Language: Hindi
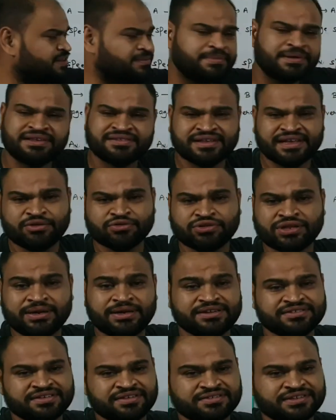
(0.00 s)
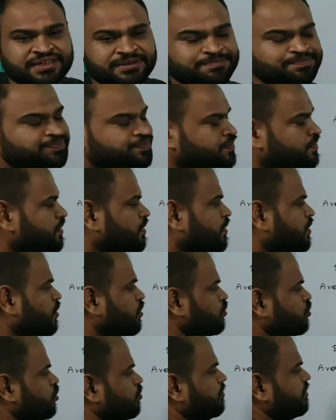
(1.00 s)
है बी से उतना डिस्टेंस है
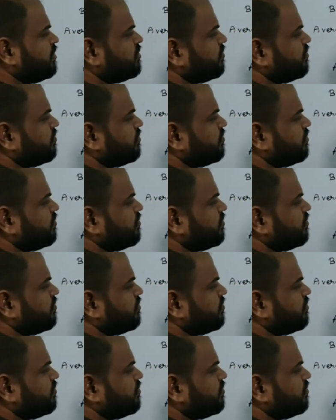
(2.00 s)
तो मैंने